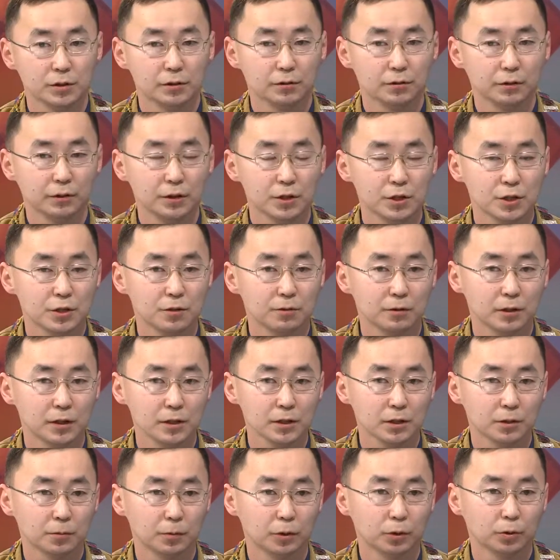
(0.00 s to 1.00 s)
в
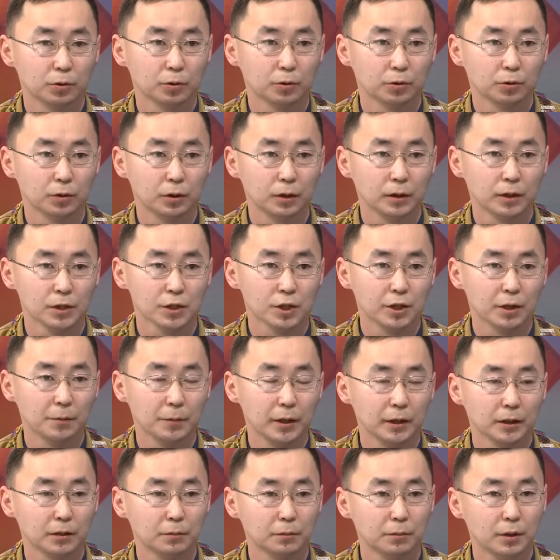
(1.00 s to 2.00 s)
2019 году наши
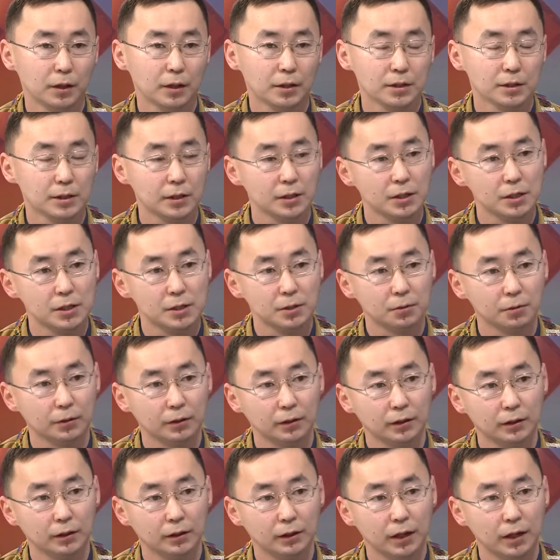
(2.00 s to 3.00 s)
ребята были
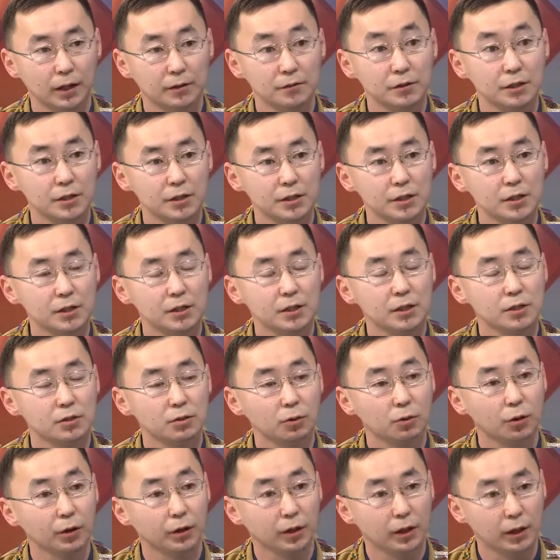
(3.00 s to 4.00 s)
задействованы на всероссийские
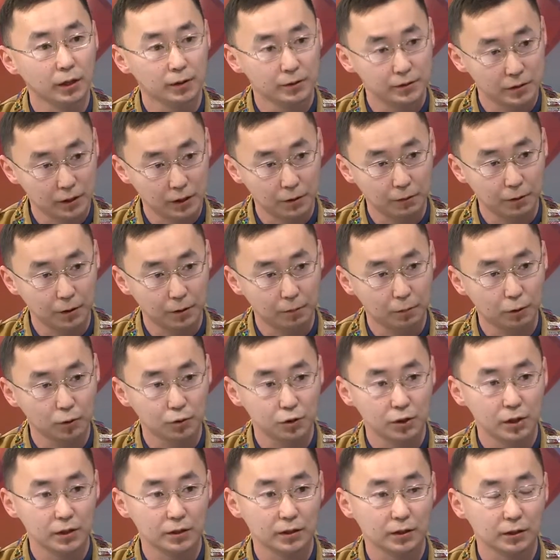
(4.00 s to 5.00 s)
стройки «Север»,
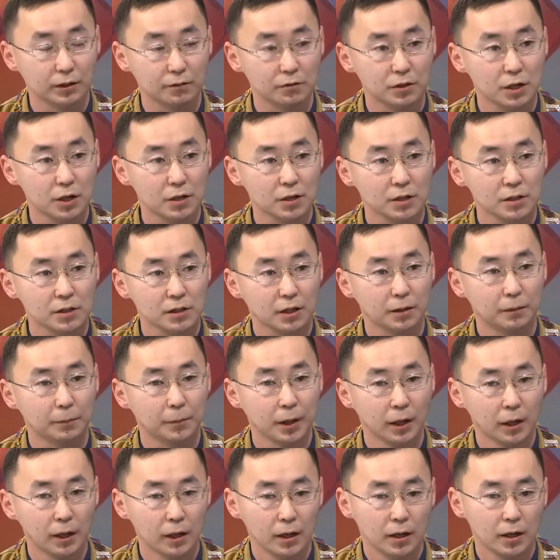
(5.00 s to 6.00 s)
получается. Mm -hmm. Это в Чайндинском
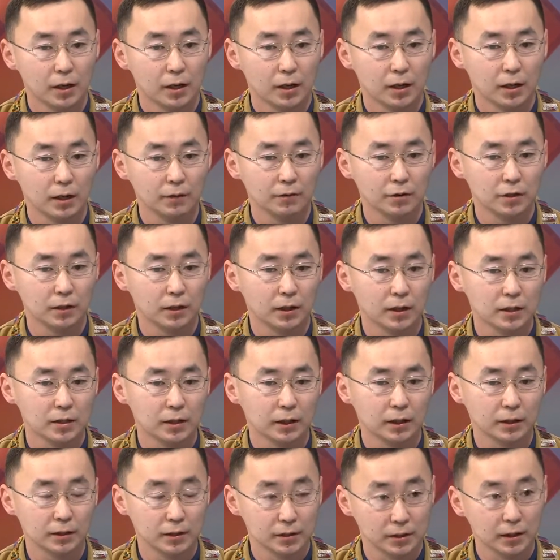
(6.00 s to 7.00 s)
э,
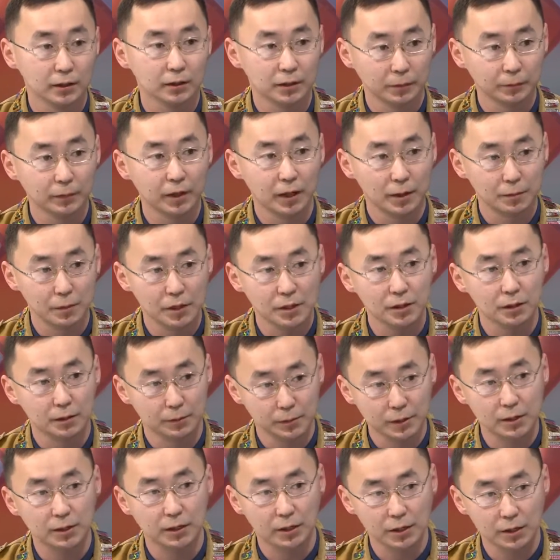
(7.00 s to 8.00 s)
нефтегазоконденсантном да,
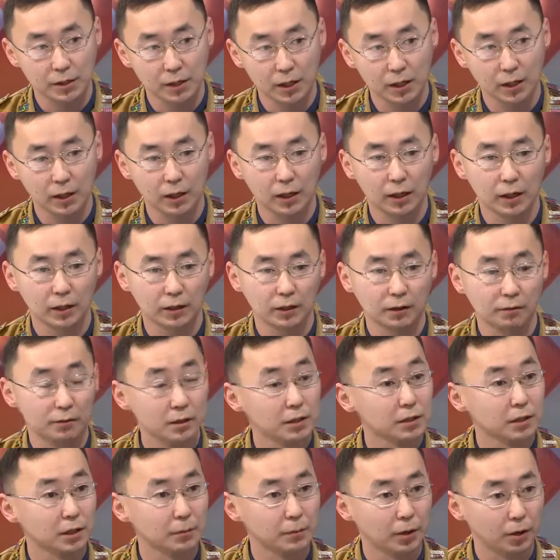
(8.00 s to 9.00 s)
месторождении, это в
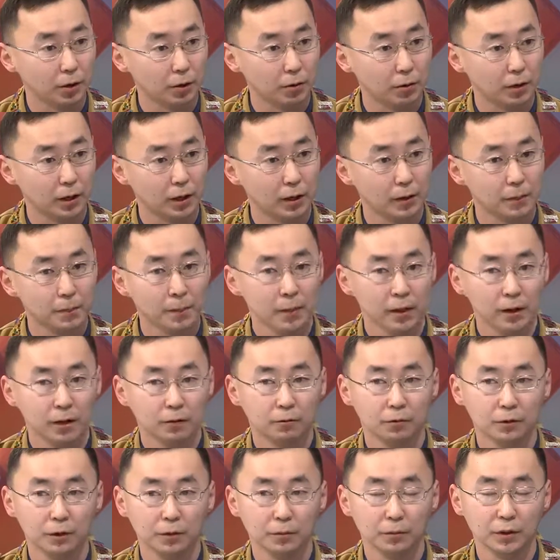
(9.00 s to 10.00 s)
Ленском районе.
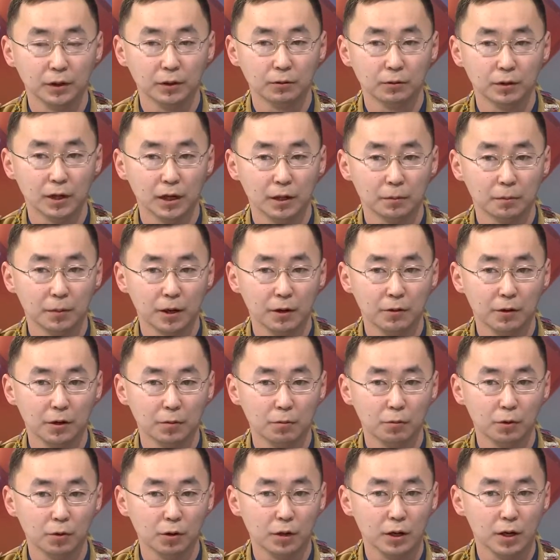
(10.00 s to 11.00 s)
Вот, мы туда отправили
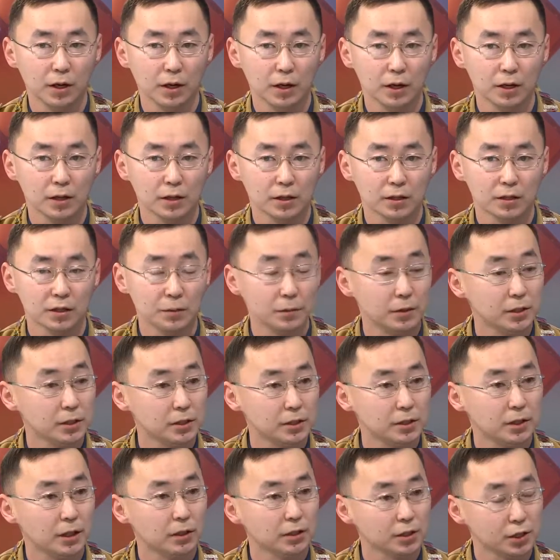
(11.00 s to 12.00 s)
более
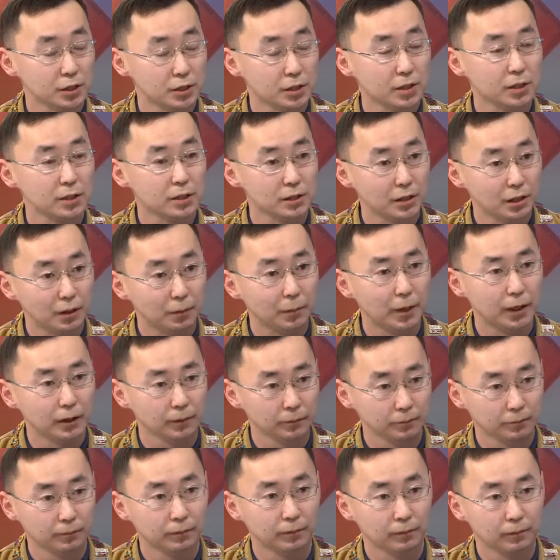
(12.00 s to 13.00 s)
70-60 ребят,
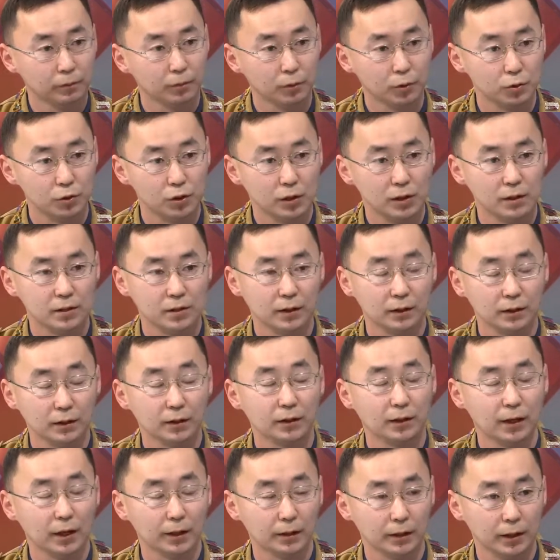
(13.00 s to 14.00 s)
получается. Это
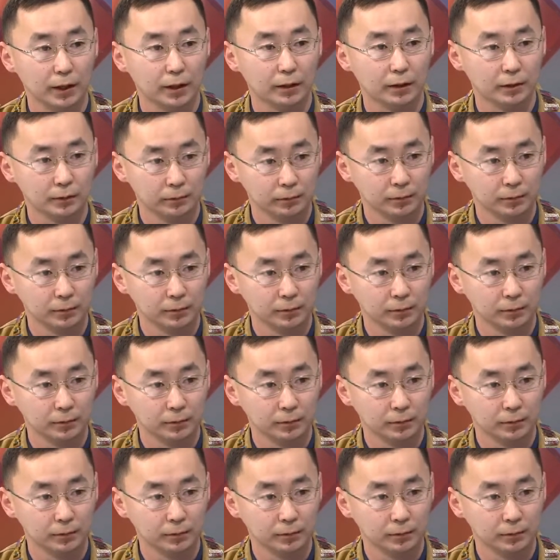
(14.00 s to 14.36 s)
три отряда.